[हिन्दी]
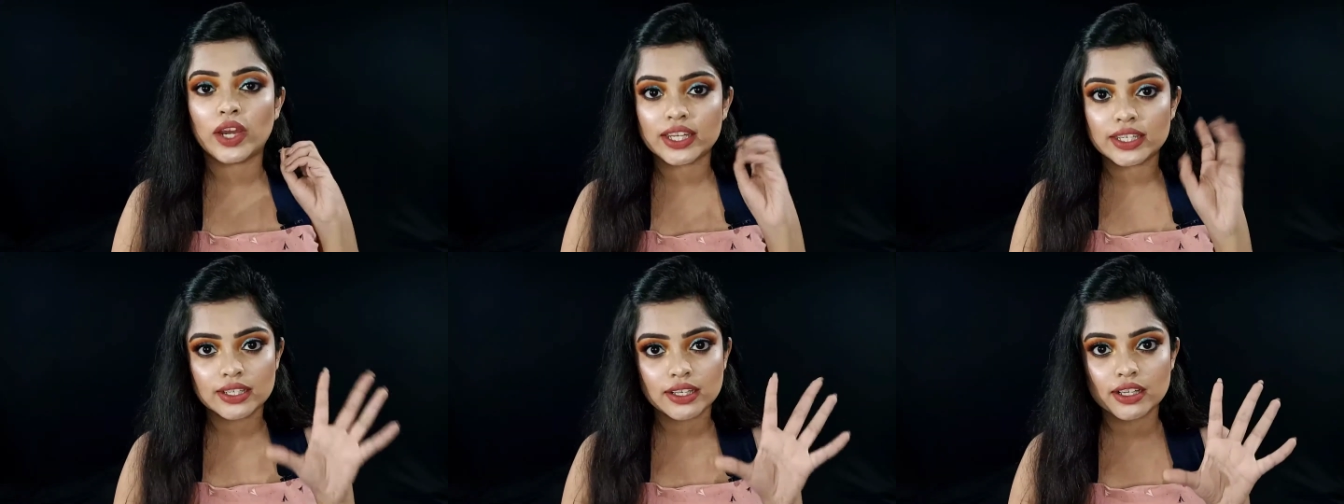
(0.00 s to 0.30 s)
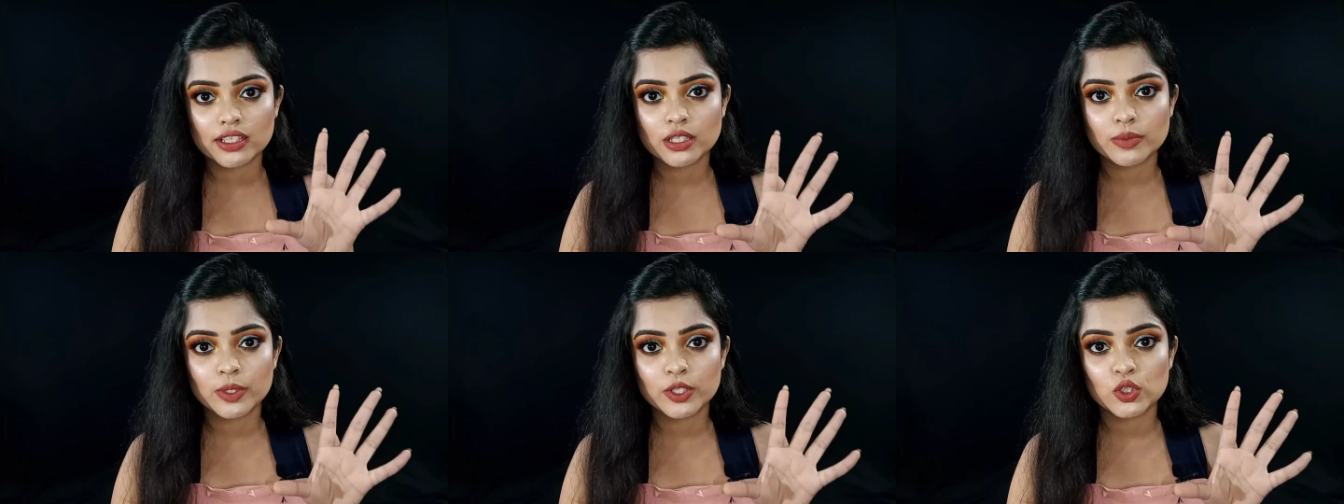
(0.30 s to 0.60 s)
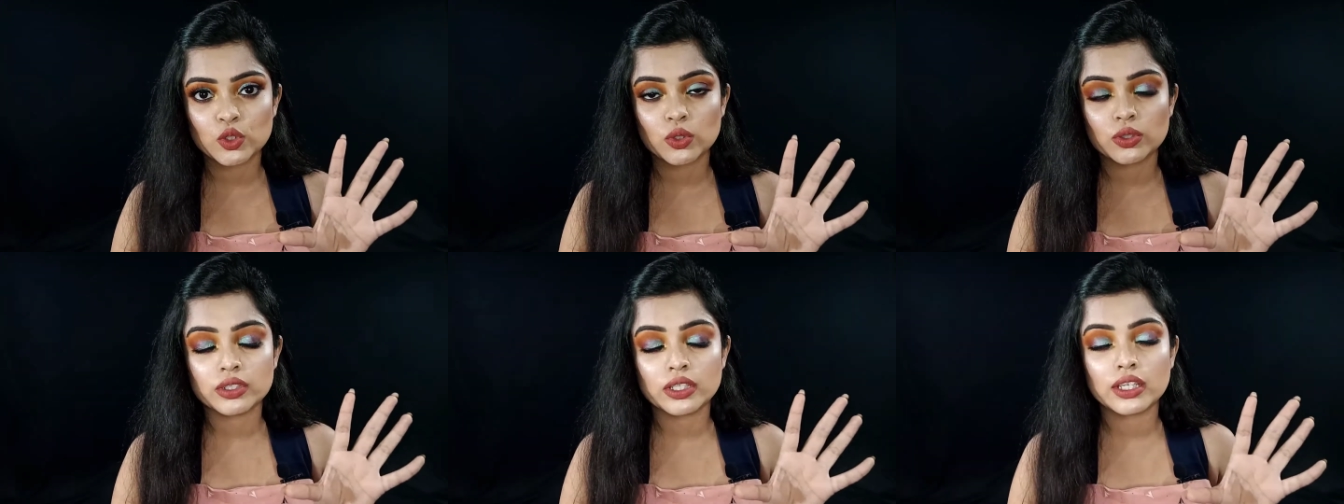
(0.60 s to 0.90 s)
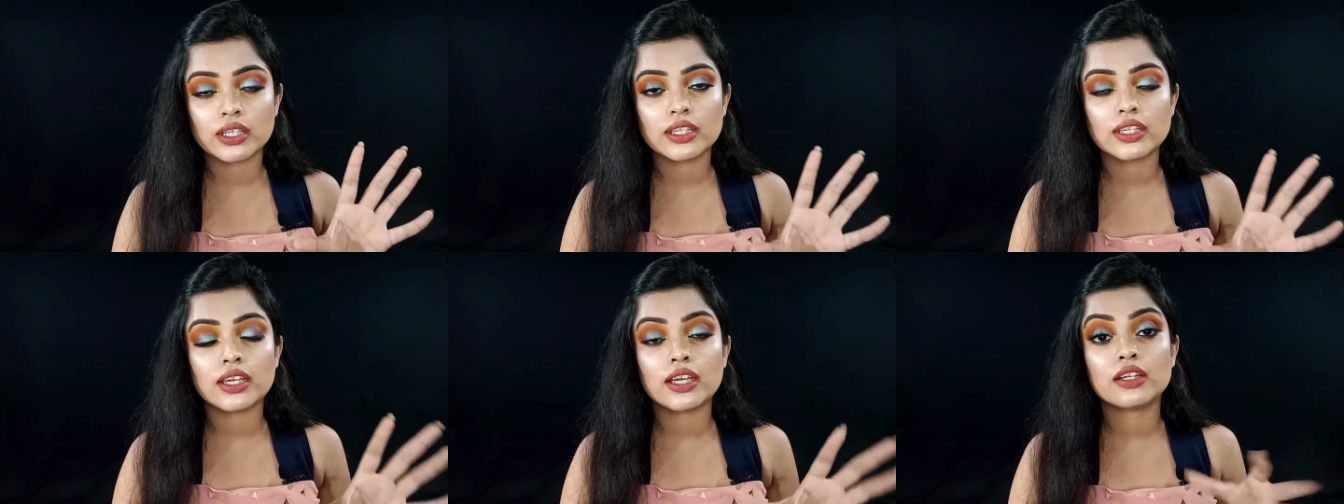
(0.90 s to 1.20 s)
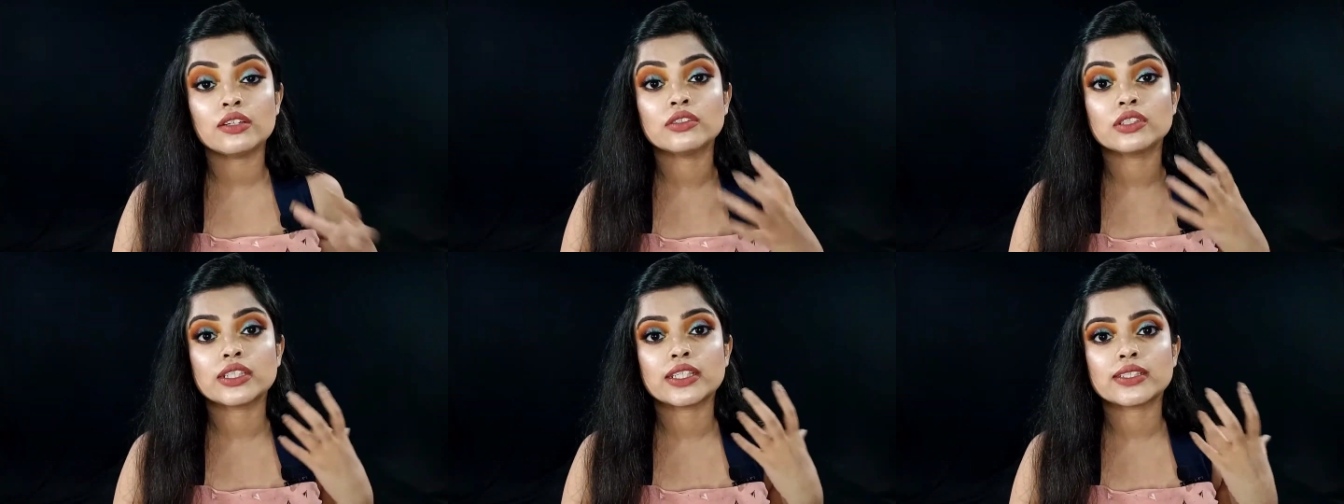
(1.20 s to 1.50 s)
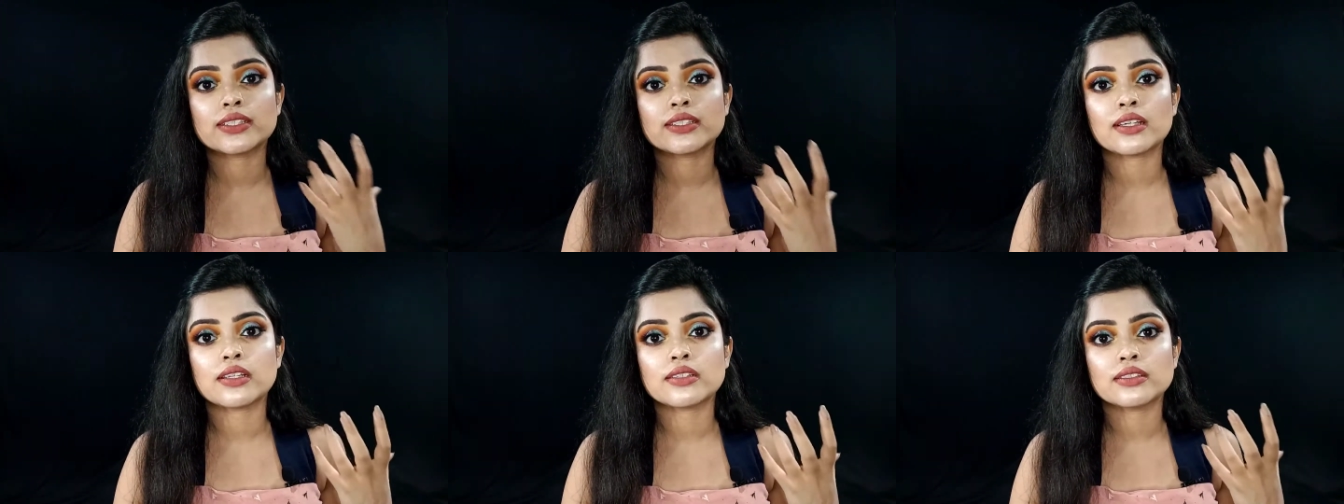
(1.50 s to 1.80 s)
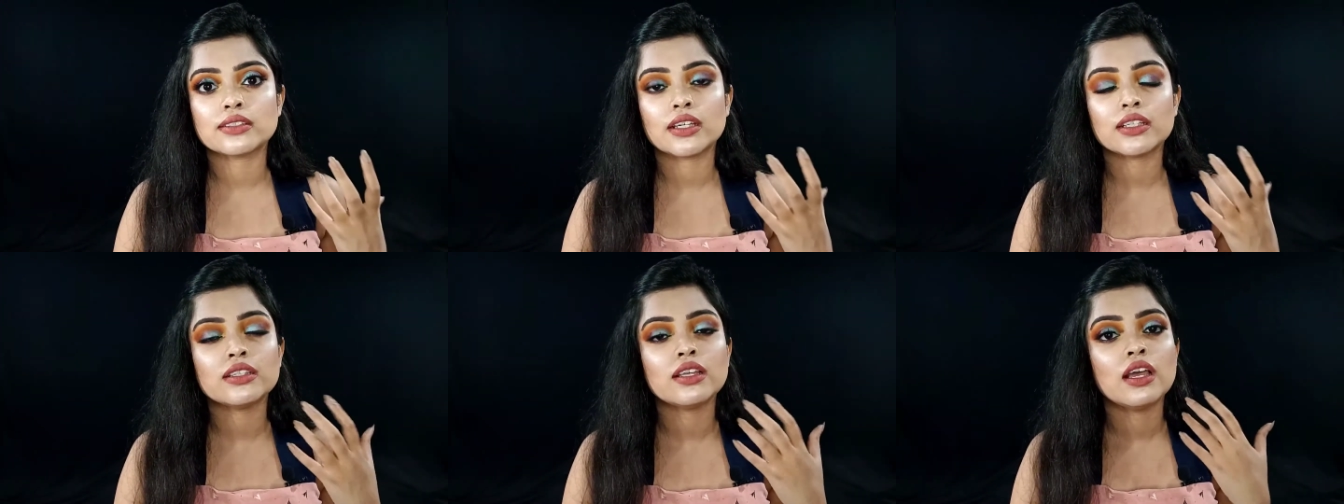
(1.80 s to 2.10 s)
वाइट कास्ट भी छोड़ देंगी एंड उसके
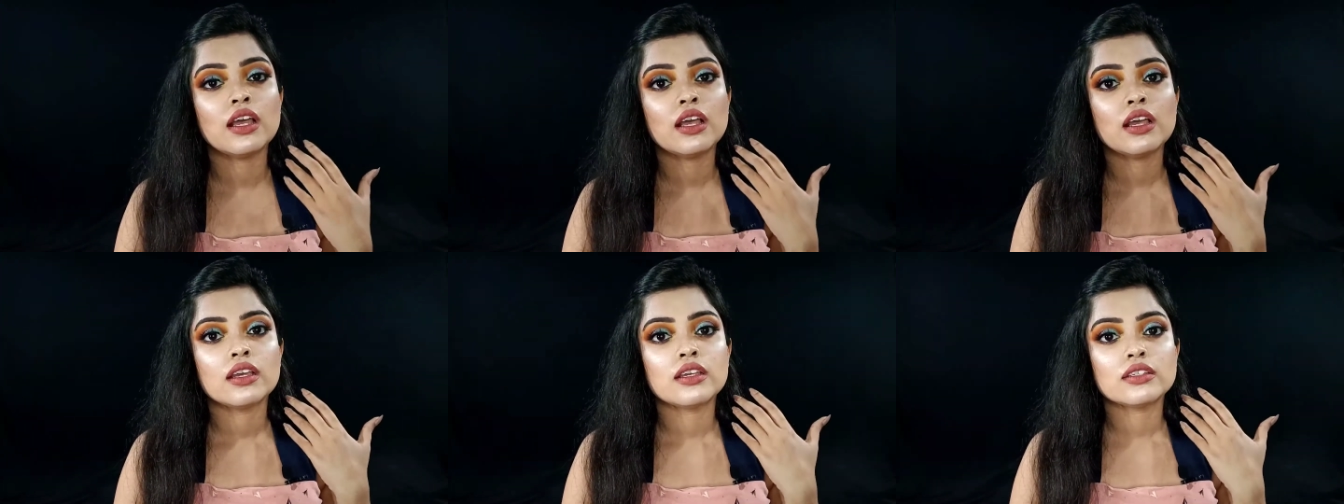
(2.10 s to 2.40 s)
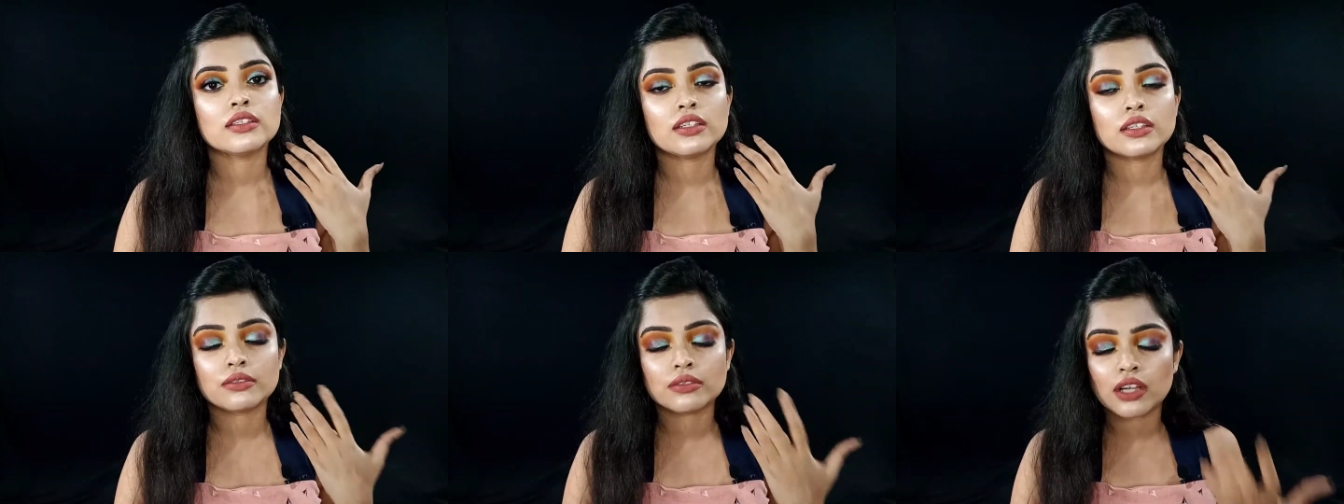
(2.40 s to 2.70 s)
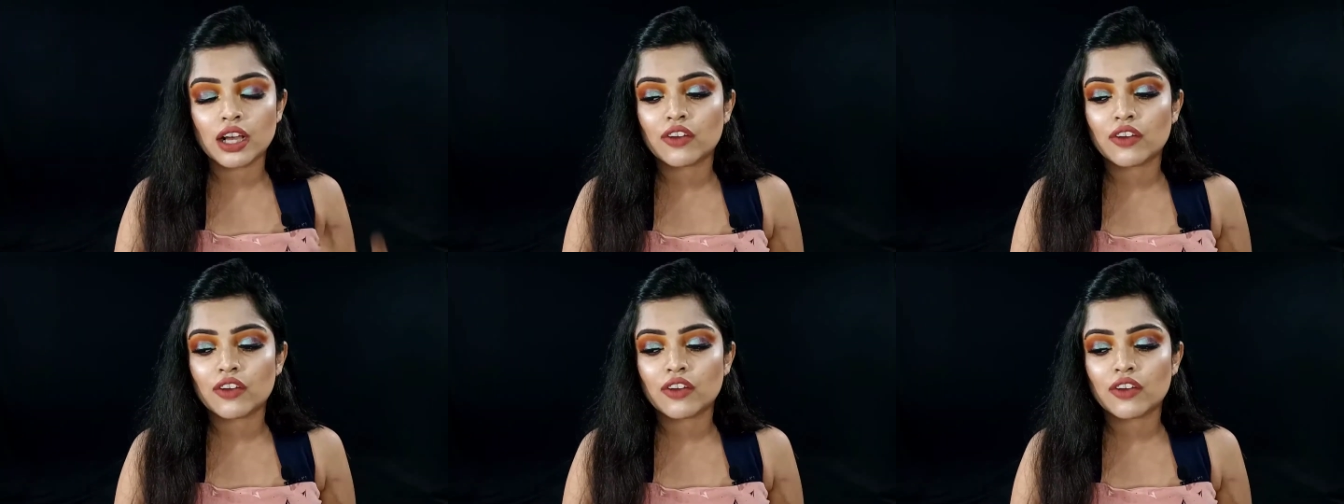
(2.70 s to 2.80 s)
साथ साथ ये